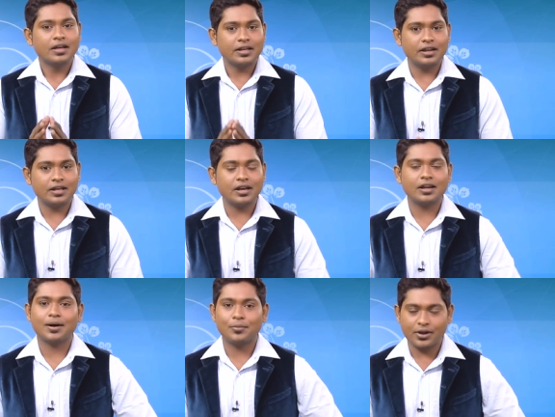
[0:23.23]
இன்றைக்கி
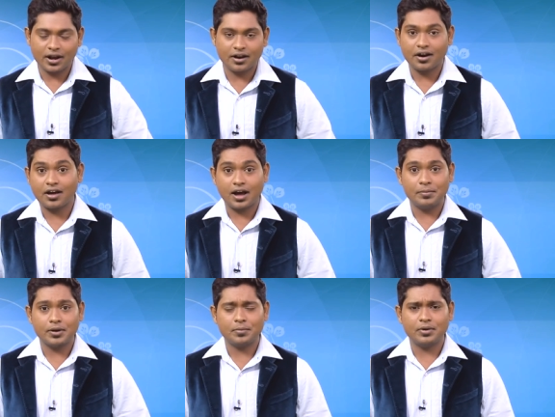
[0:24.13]
நம்மளுடைய அன்றாட
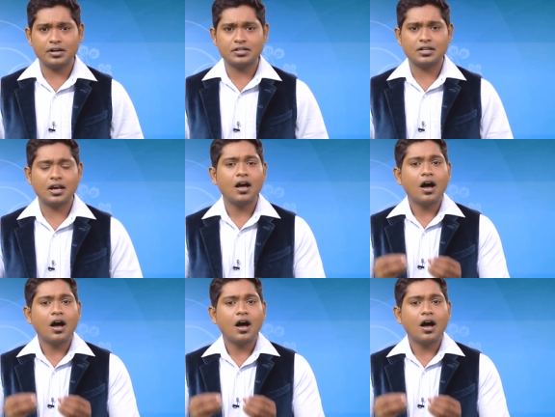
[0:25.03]
ஆன்மீகம் நிகழ்ச்சியில்